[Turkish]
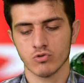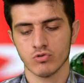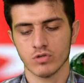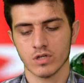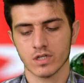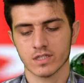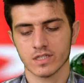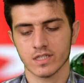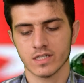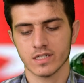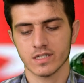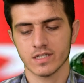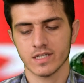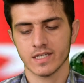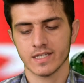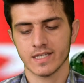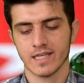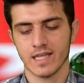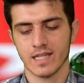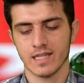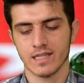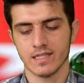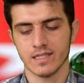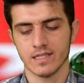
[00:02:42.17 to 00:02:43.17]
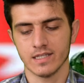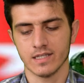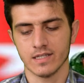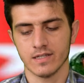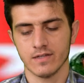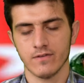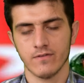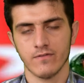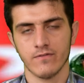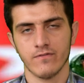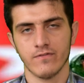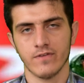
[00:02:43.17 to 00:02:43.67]
dudaklarına geldi
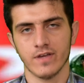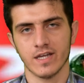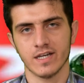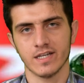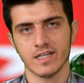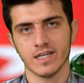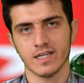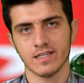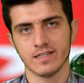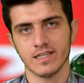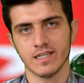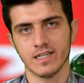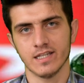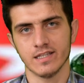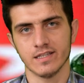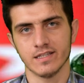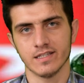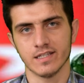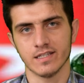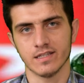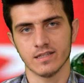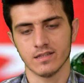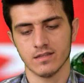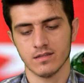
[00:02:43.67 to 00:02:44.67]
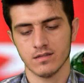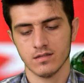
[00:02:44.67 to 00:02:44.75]
feryat elinden.